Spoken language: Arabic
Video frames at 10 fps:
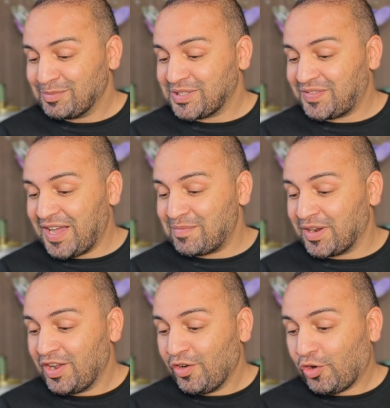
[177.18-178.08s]
مش فاهم
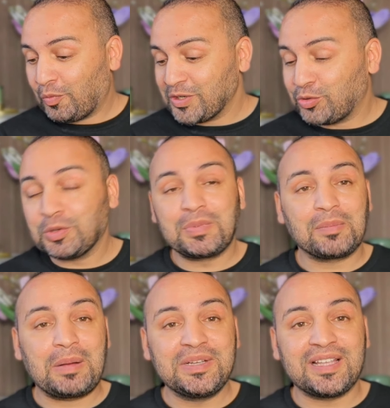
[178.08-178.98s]
وبشكوط ب
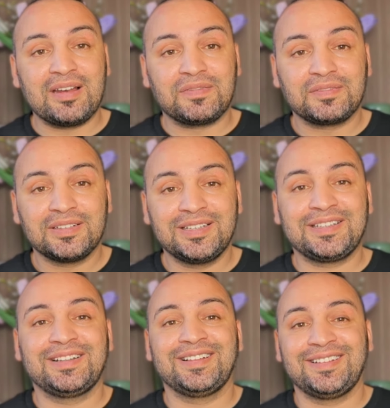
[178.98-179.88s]
400000
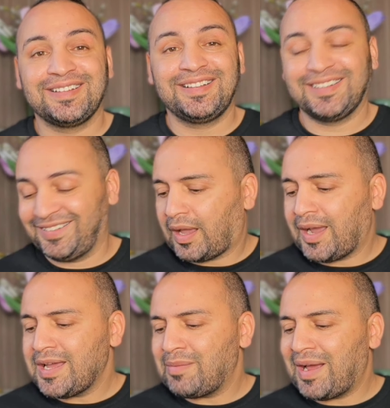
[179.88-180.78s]

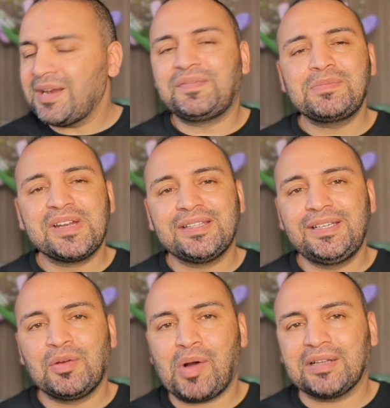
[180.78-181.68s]
تخيل يا معلم في
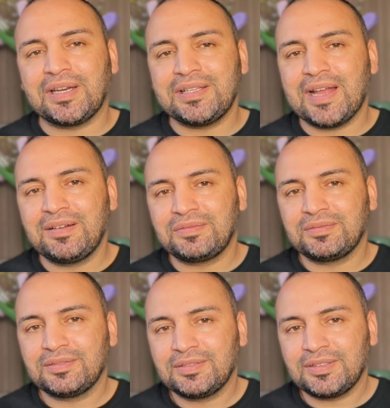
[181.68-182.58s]
مناديل ب 31000
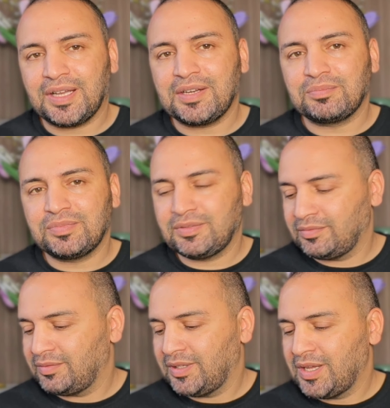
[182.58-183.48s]
يعني
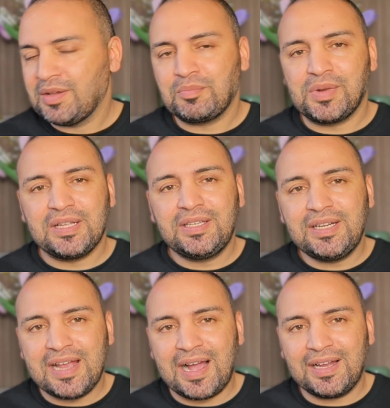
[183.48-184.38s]

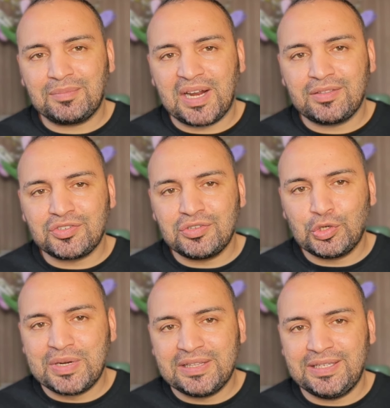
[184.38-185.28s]
مناديل يا ع... ما نقدرش
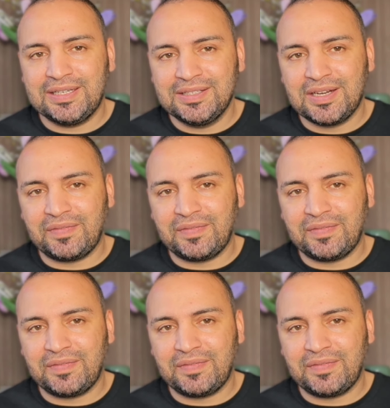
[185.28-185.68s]
نديروا مناديل عندنا